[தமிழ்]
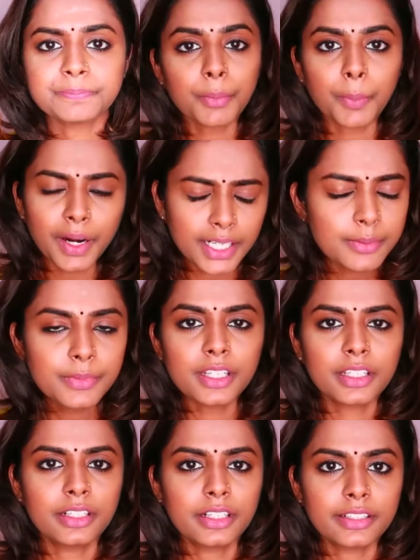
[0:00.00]
நம்ம மனம்
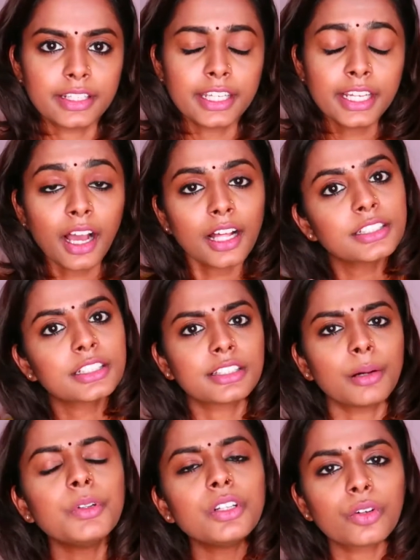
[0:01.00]
இருக்குன்றதே அதுக்கு
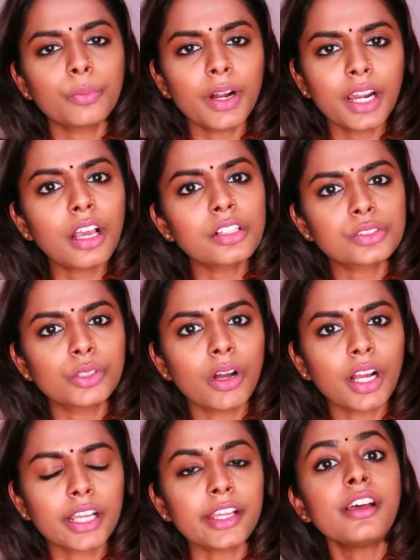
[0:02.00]
தமிழில் ரொம்ப அழகாக
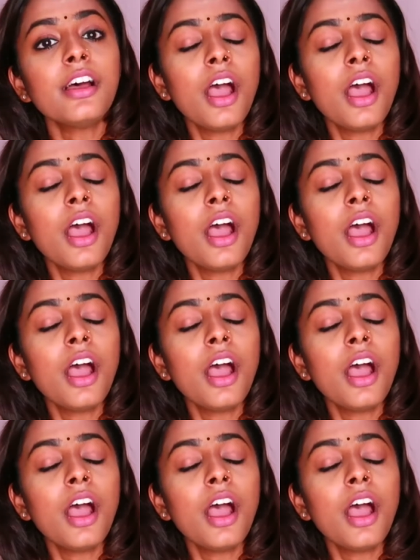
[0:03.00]
சொல்லுவாங்க